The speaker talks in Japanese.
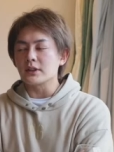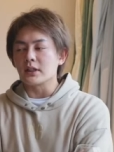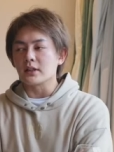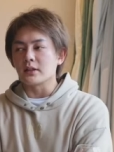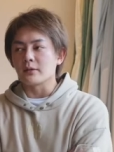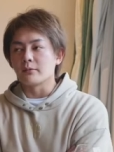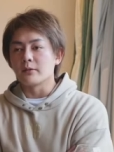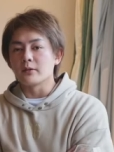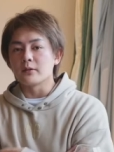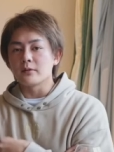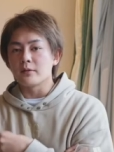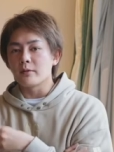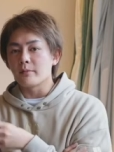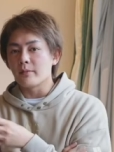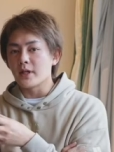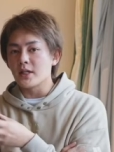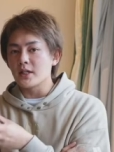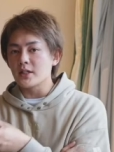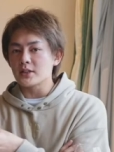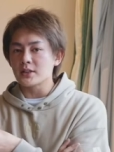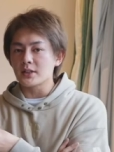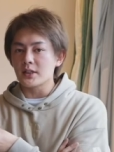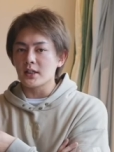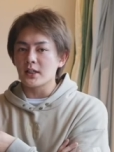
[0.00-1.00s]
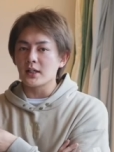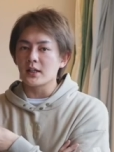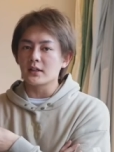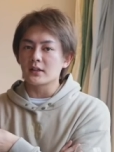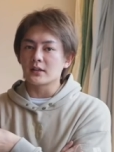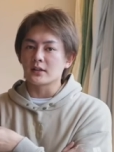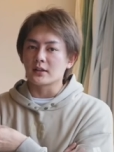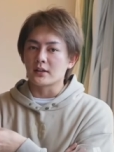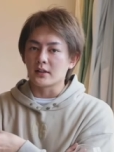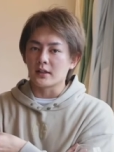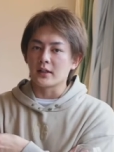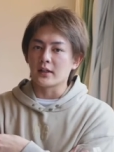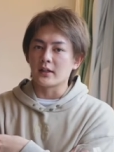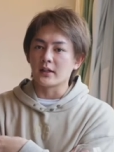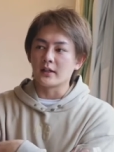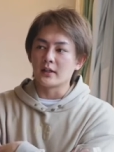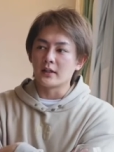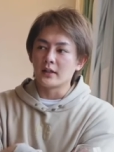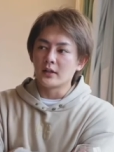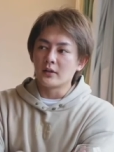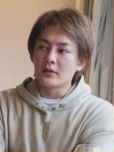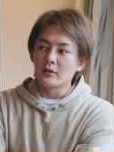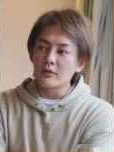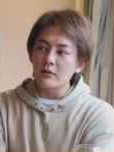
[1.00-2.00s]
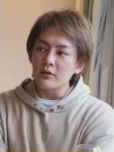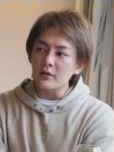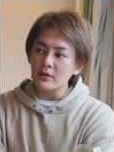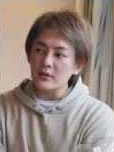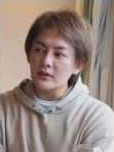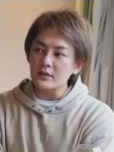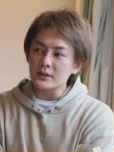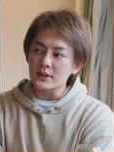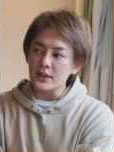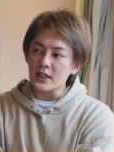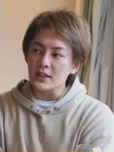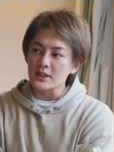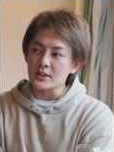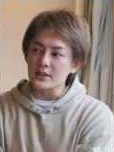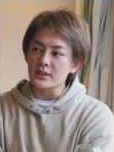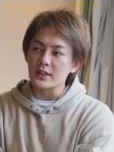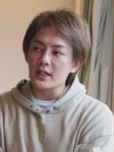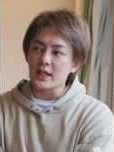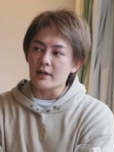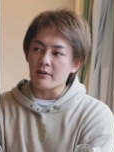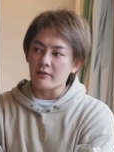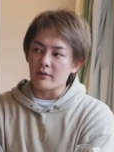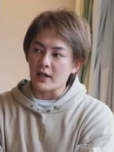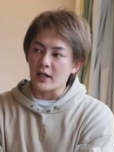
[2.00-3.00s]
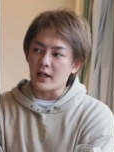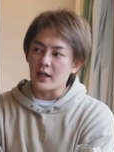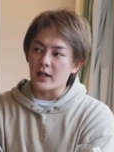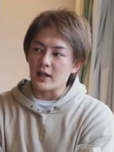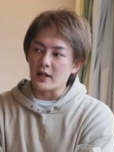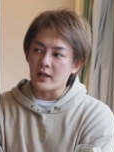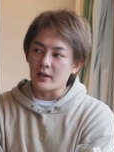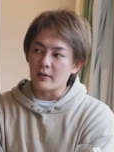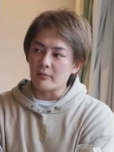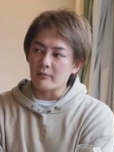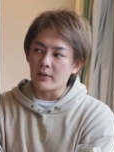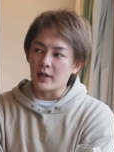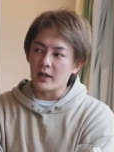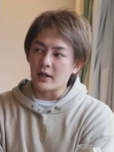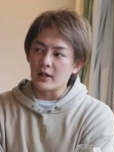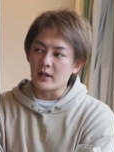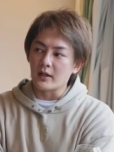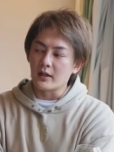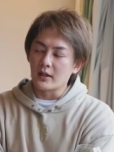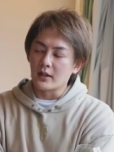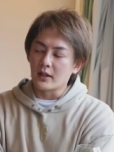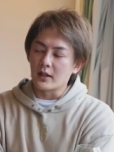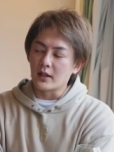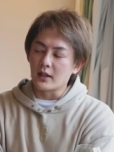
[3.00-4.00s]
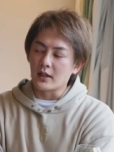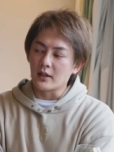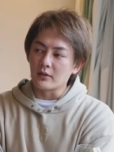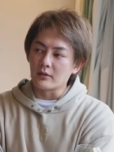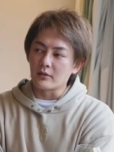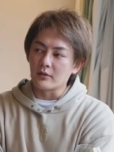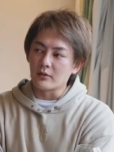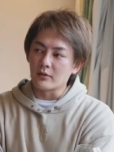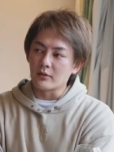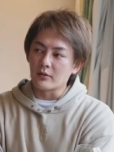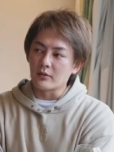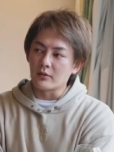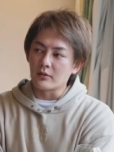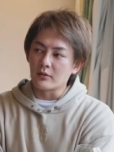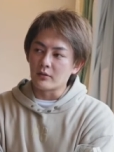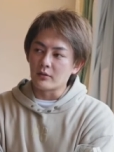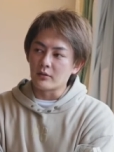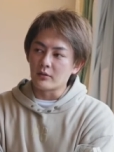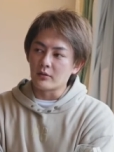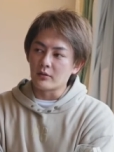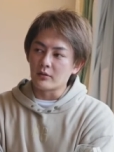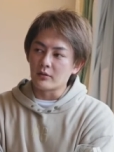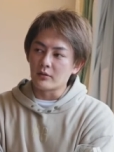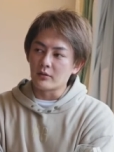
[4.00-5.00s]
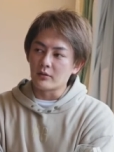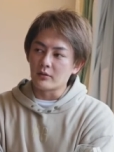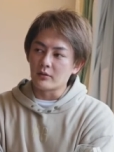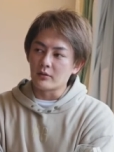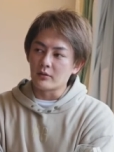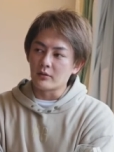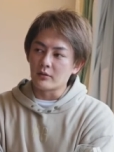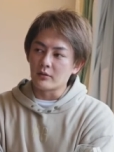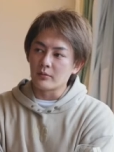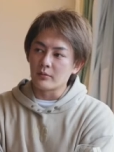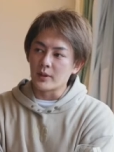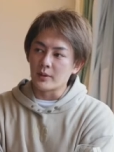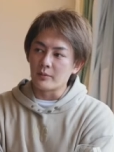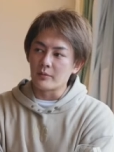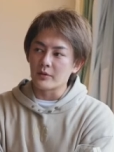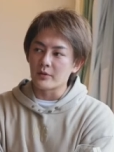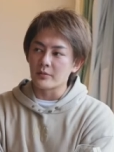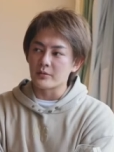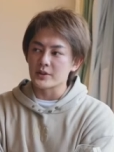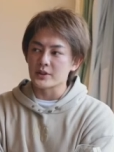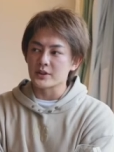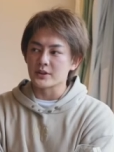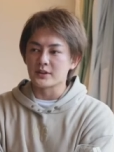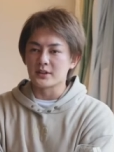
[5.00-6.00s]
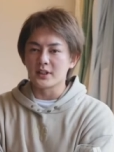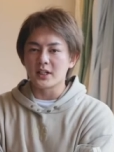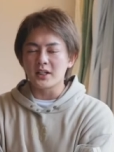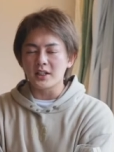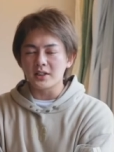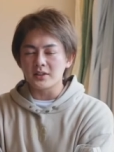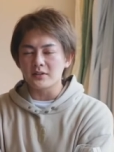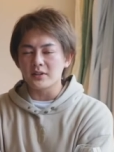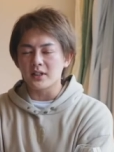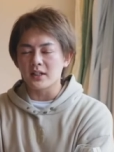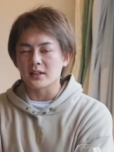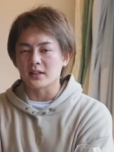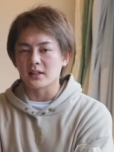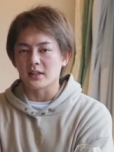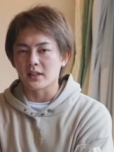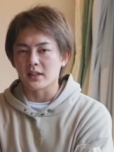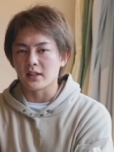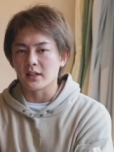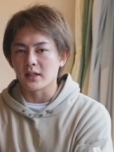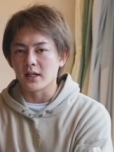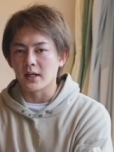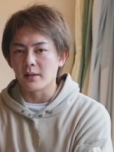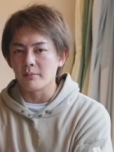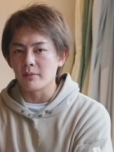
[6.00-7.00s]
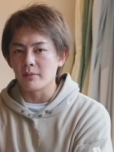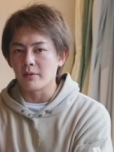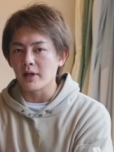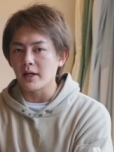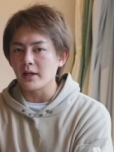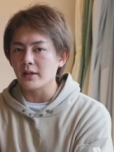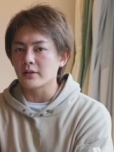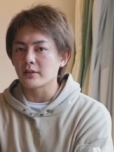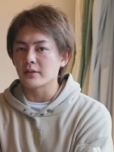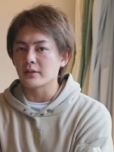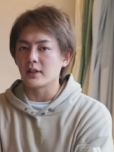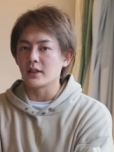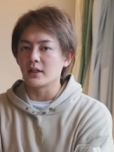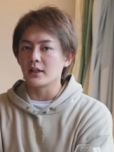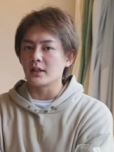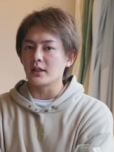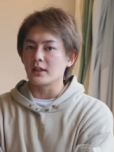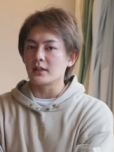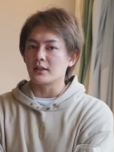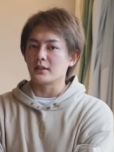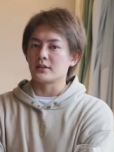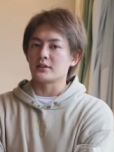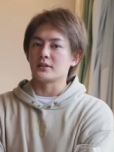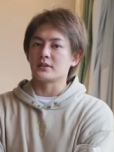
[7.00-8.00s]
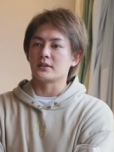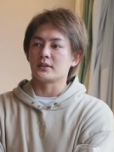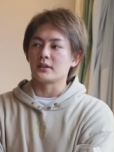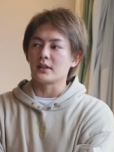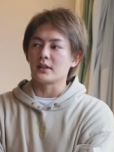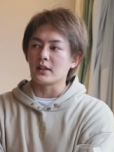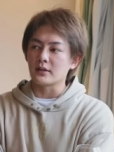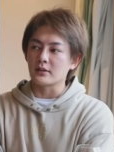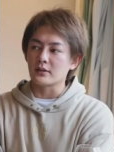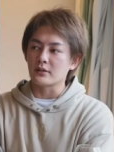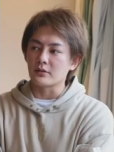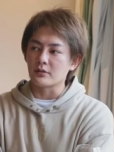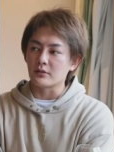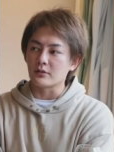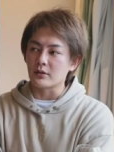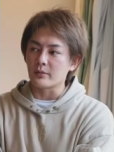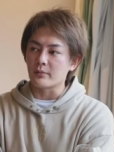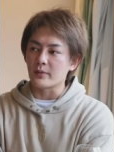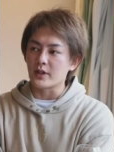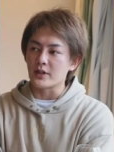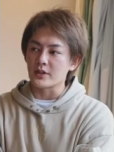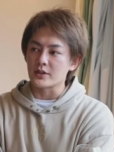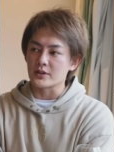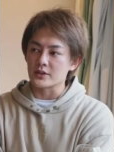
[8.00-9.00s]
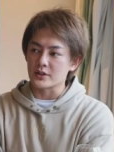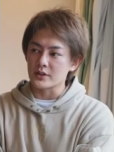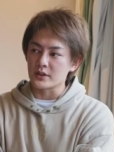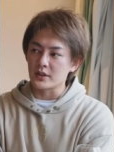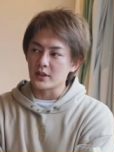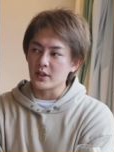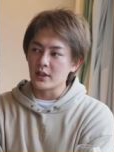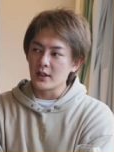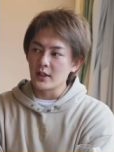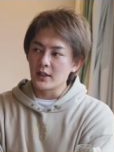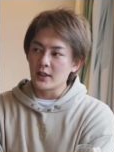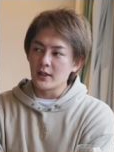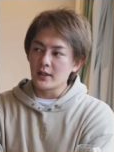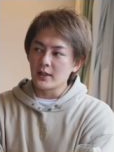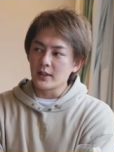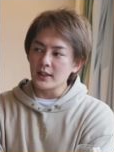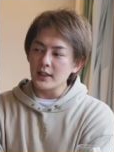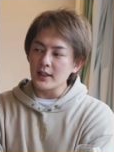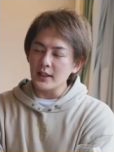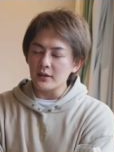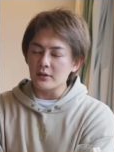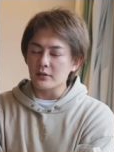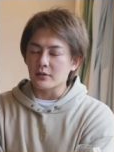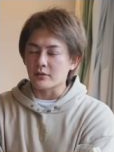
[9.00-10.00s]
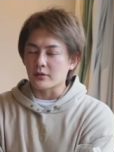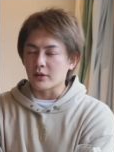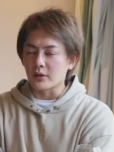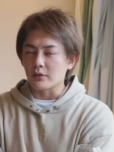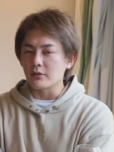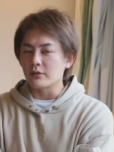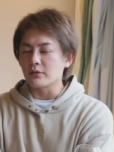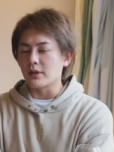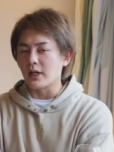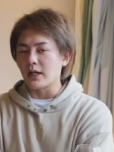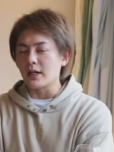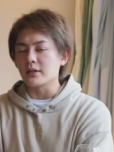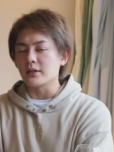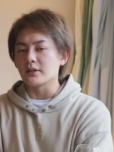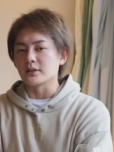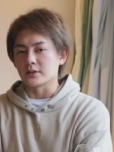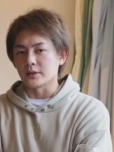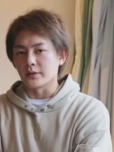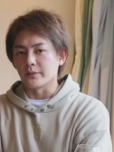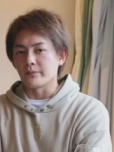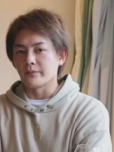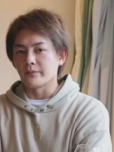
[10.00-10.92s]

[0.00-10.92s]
て僕も面識があって奥野さん自体は、まああのー、まあ、僕も知ってる人なんでねあんま悪く言えないなっていうところもあるしいいとこは本当あるんですよ。